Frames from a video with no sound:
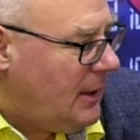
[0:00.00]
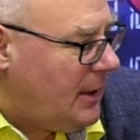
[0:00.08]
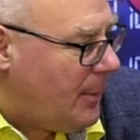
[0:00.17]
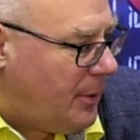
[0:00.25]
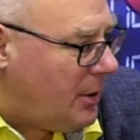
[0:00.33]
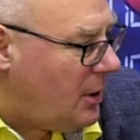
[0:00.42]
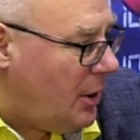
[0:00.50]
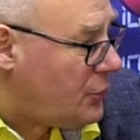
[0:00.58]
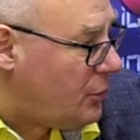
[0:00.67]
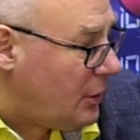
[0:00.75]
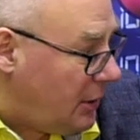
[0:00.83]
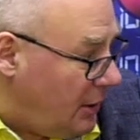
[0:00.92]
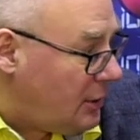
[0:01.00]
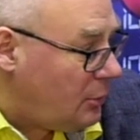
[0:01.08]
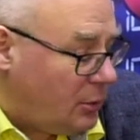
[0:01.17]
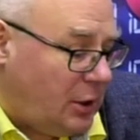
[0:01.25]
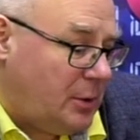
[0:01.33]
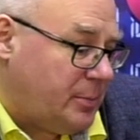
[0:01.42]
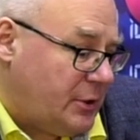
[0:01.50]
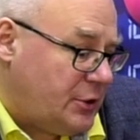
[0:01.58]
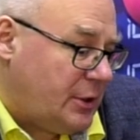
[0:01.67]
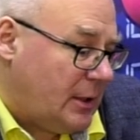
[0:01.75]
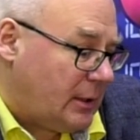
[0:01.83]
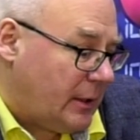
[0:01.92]
я полагаю, что на каких-то других
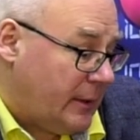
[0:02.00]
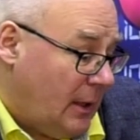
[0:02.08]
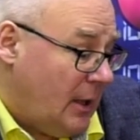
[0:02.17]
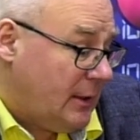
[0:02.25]
площадках.